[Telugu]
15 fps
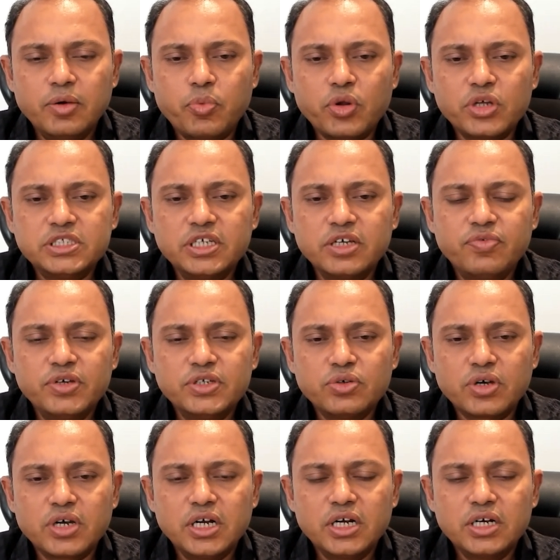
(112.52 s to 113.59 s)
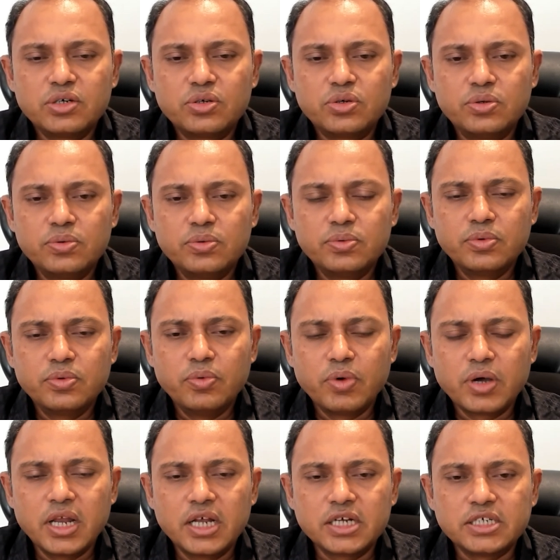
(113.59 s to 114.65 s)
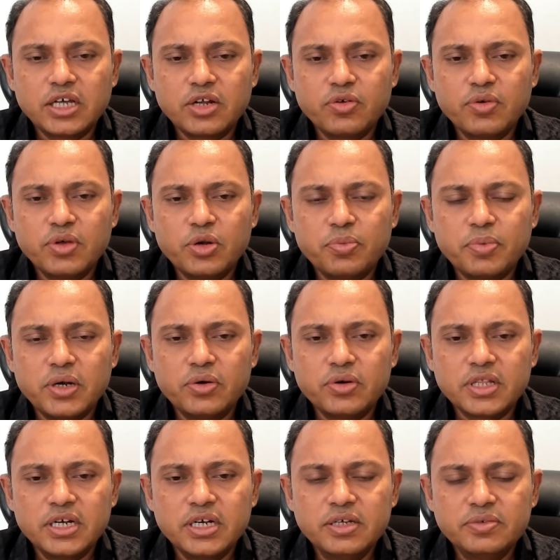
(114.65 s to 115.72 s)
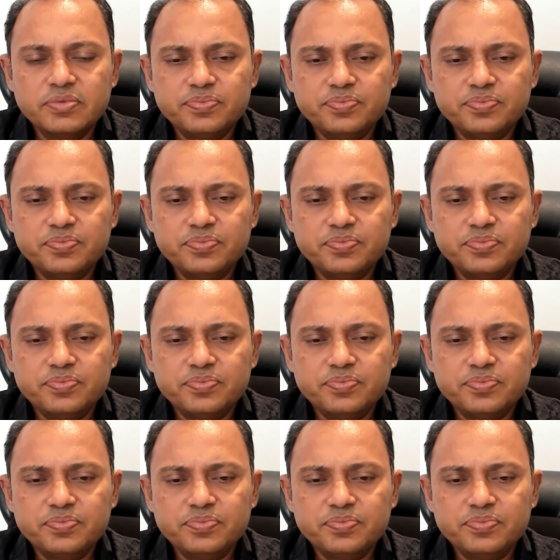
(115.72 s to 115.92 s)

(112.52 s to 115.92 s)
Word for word: ప్రాసెసింగ్ ఫీజు ఒక ఒక లక్ష అరవై వేల రూపాయలు ఉంటుందండి